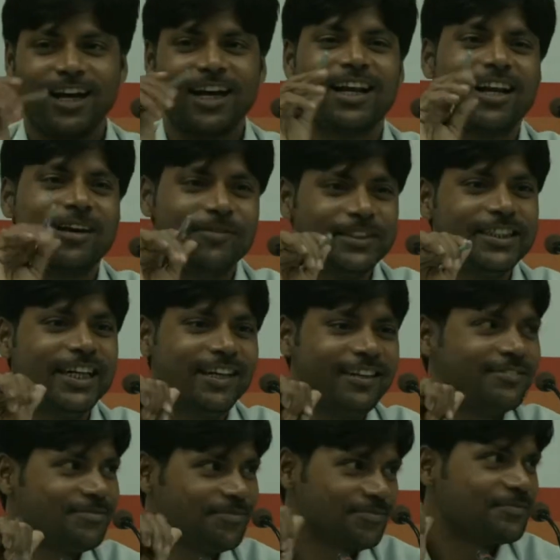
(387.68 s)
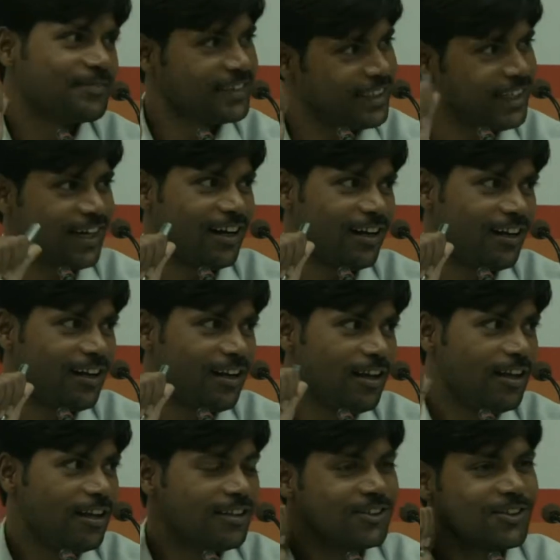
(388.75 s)
अगला मुझे दिया
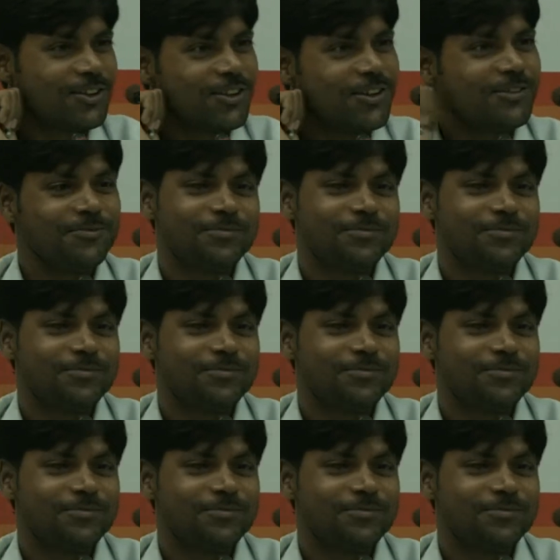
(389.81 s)
तो